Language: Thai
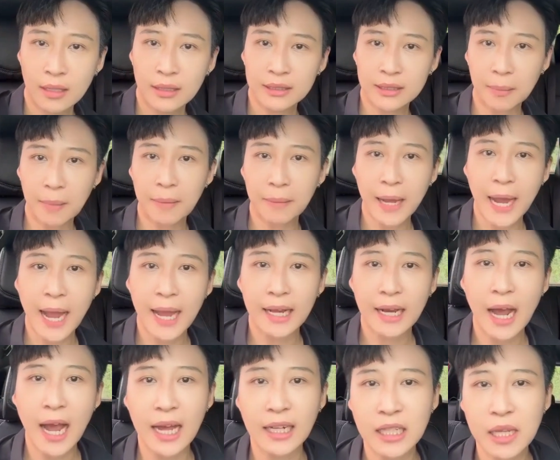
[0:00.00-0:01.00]
สำหรับใคร
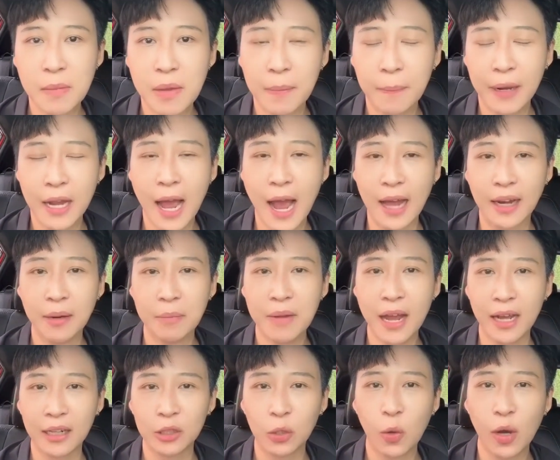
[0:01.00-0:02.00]
นะคะที่มีปัญหาน้ำ
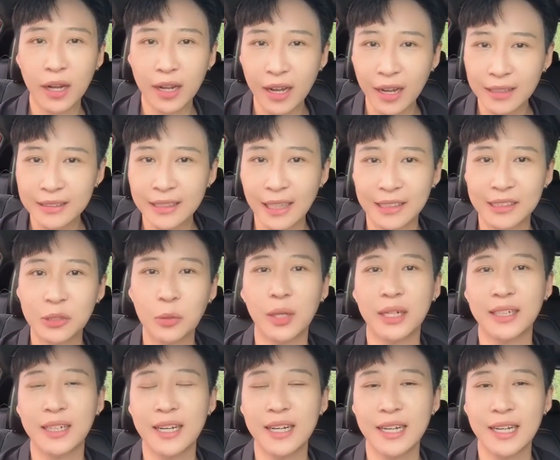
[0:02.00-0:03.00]
หนักตัวเกินสัดส่ว
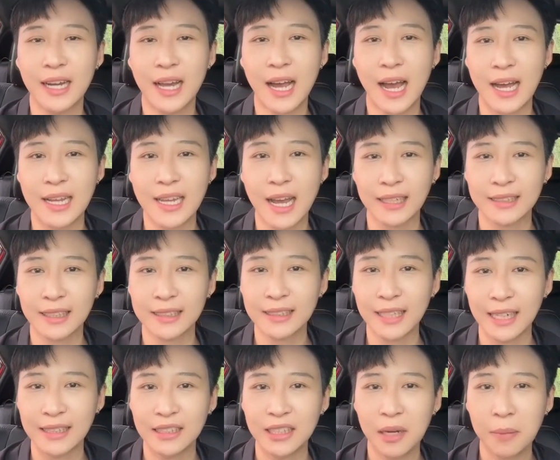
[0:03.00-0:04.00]
นเกินนะคะ อยากจะ
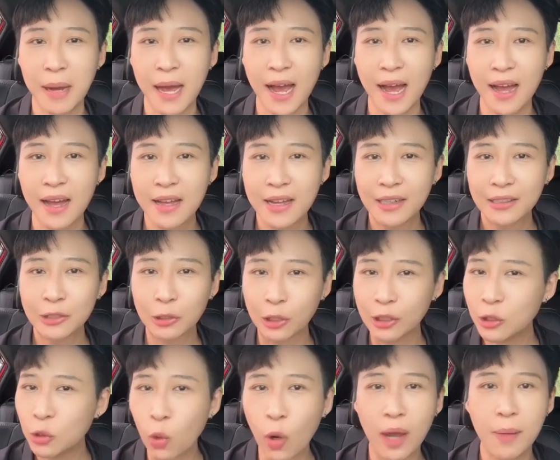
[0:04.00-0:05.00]
ใส่เสื้อผ้า
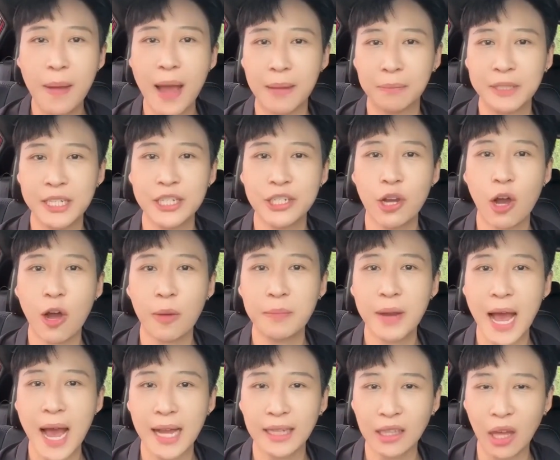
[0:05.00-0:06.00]
สวยๆแบบที่ชอบ
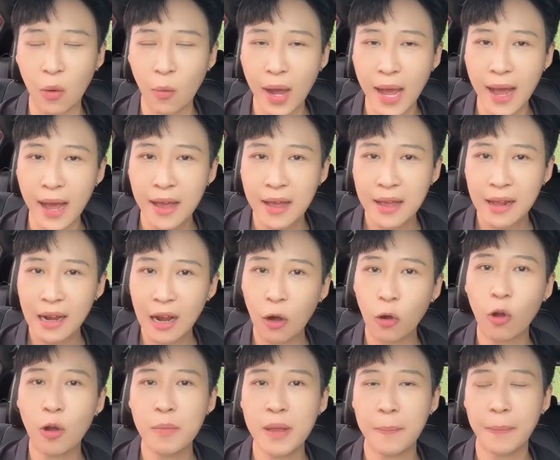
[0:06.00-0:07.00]
ได้ แต่ว่าเรา
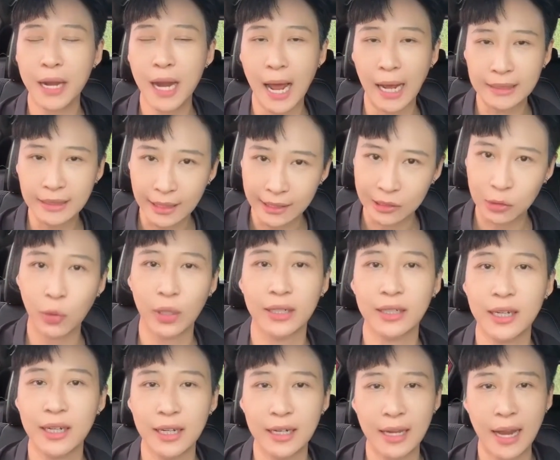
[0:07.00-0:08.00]
ก็มีปัญหาสัดส่วน
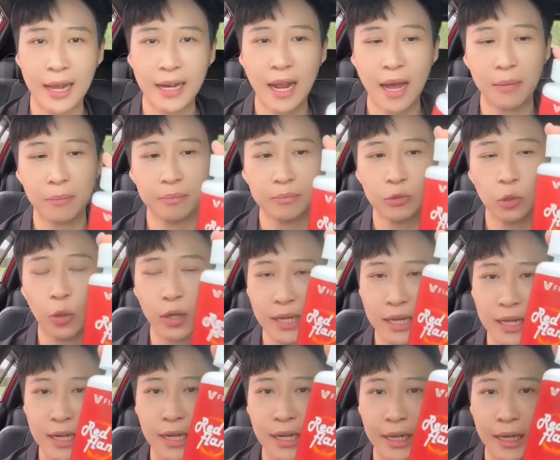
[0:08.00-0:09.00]
เกินแนะนำตัว
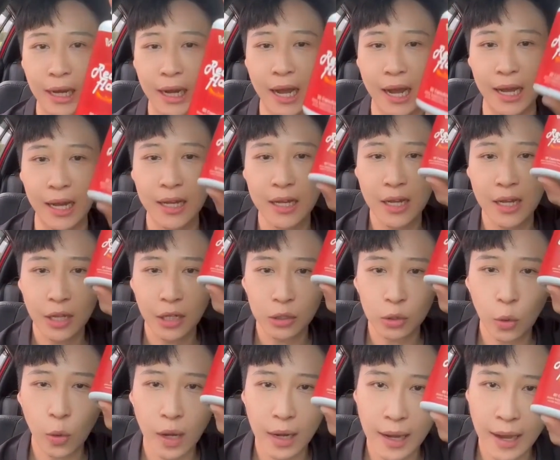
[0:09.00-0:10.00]
นี้เลยนะคะ
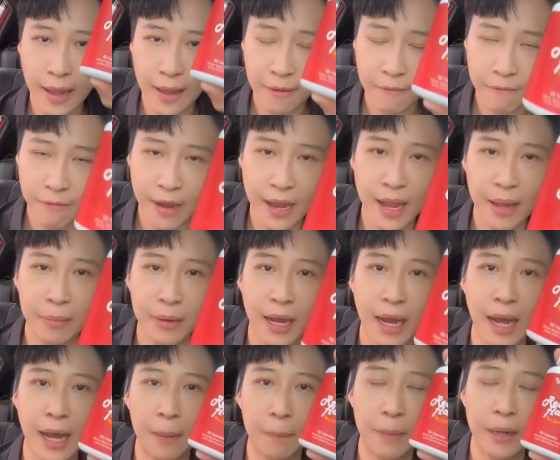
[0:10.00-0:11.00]
ตัวเลดเฟส
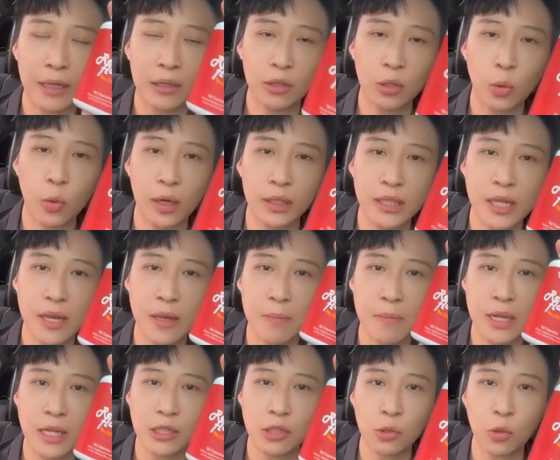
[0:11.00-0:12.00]
นะคะเป็นตัวที่
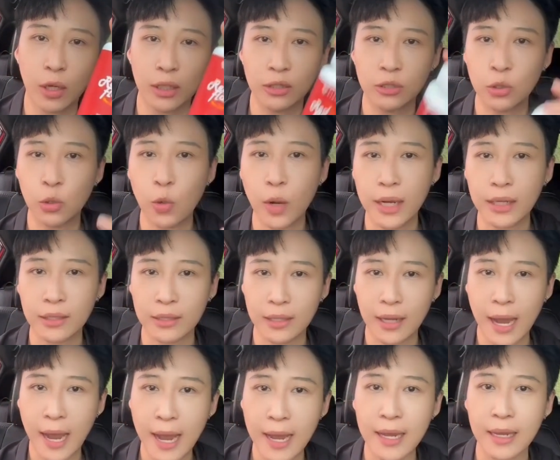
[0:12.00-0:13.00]
มีส่วนช่วย
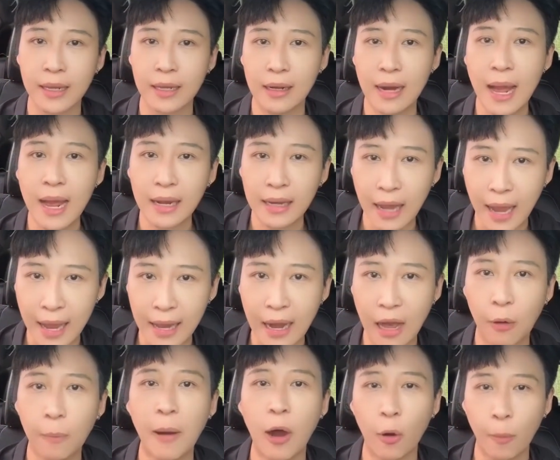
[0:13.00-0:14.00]
ให้ร่างกาย
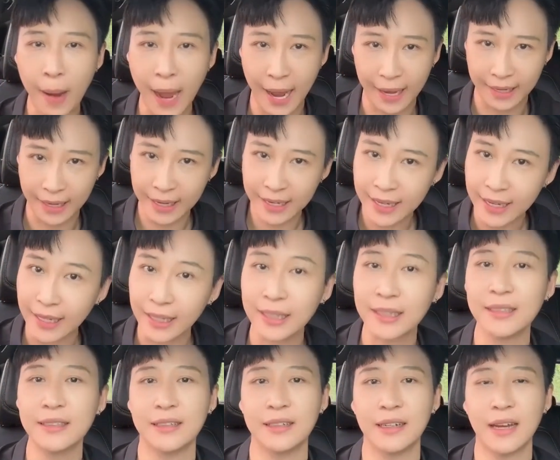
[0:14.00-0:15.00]
เราเผาผลาญได้ดี
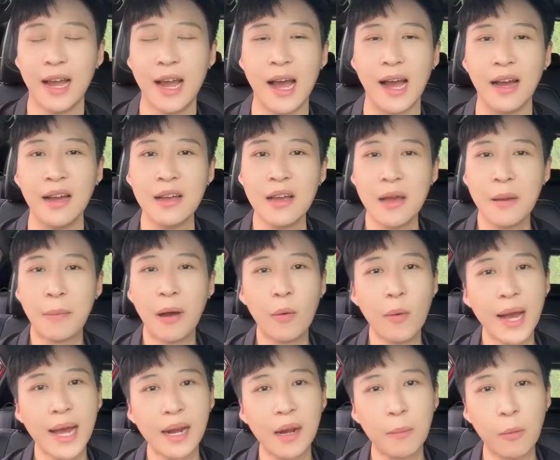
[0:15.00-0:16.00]
ขึ้นนะคะ เพราะ
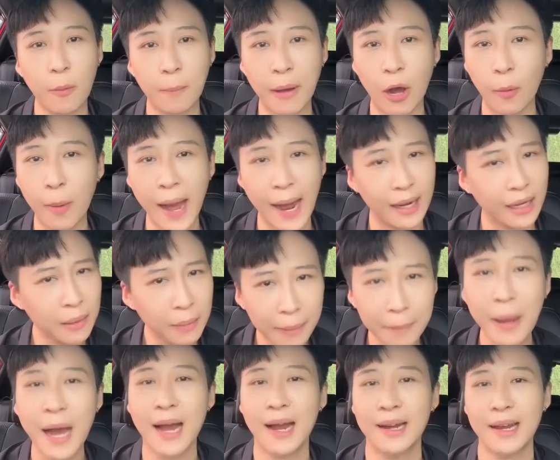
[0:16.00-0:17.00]
ว่าระบบเผาผลาญที่มัน
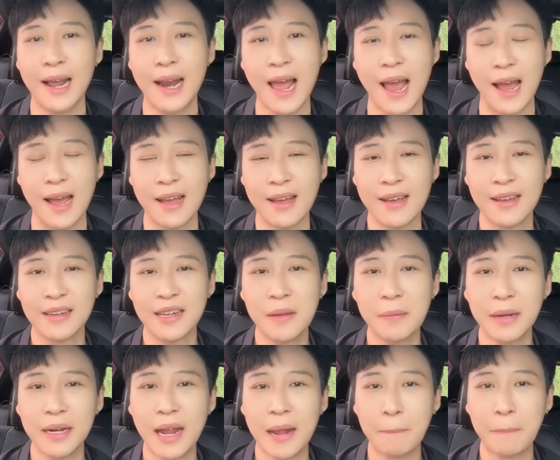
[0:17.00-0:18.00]
พังเนี่ยแหละ ที่
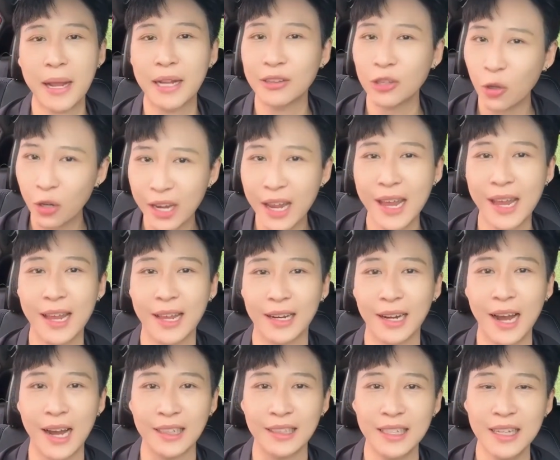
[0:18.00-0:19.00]
มันเป็นต้นเหตุ
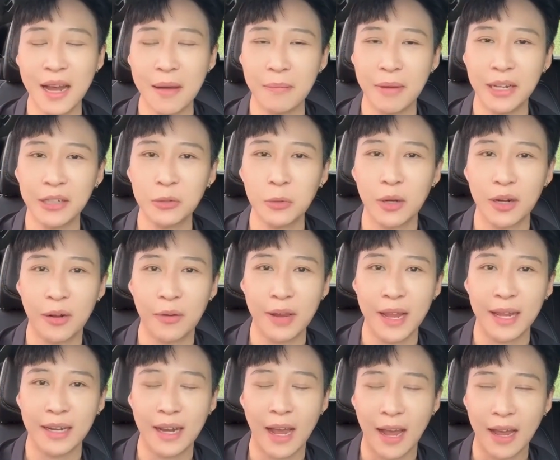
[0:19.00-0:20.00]
ค่ะ ที่ทำให้ตัวเราเอ
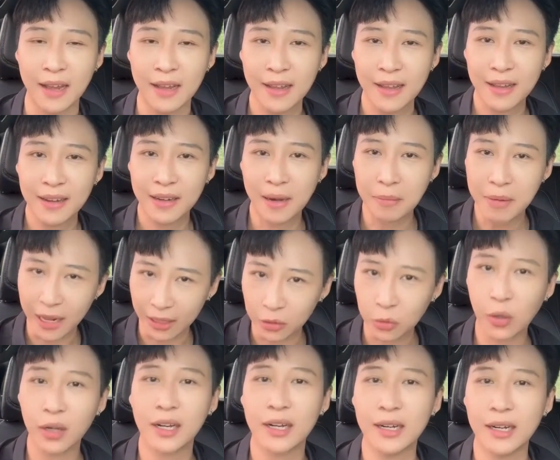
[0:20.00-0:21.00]
งเนี่ยน้ำหนัก
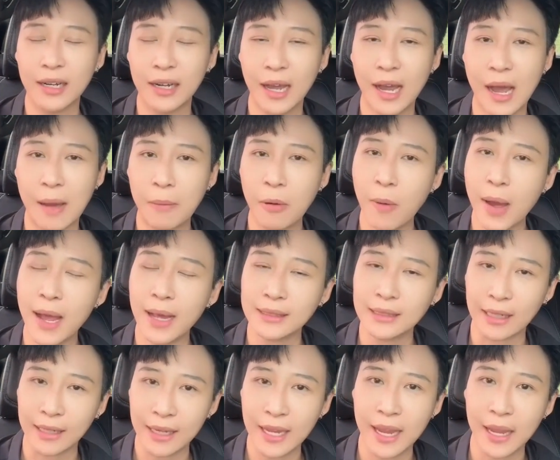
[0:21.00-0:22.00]
ตัวเกินนะคะ เพราะว่า
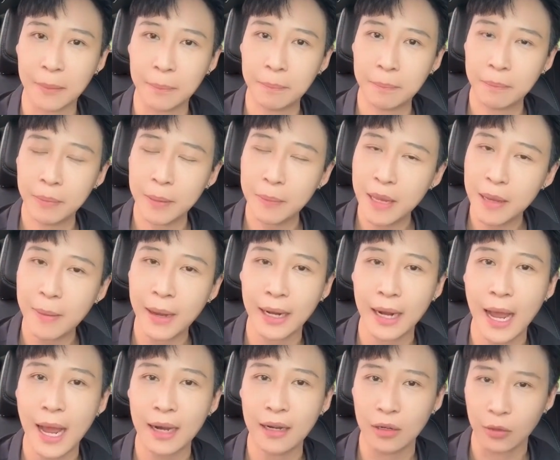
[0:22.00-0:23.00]
สังเกตพี่ๆบาง
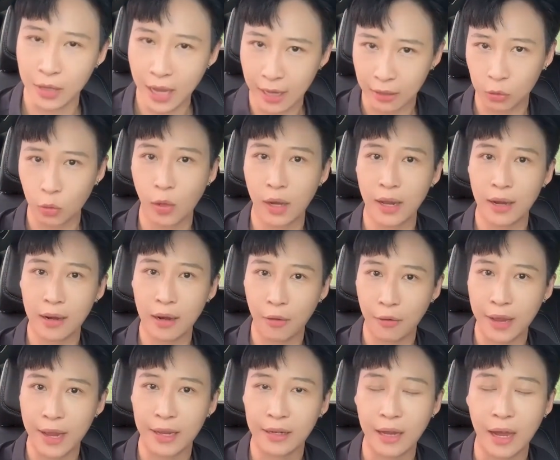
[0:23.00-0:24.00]
ท่านหรืออย่างตัวเรา
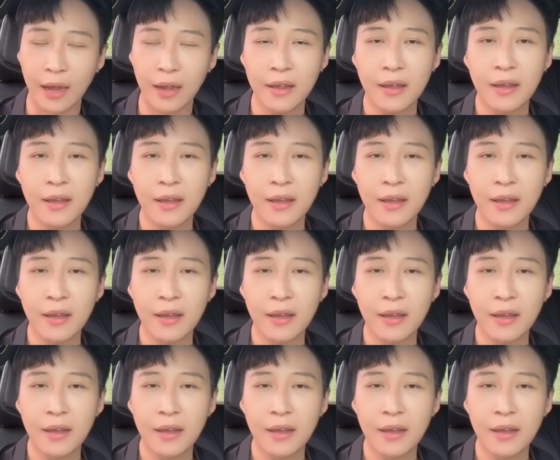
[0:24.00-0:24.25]
เองเนี่ย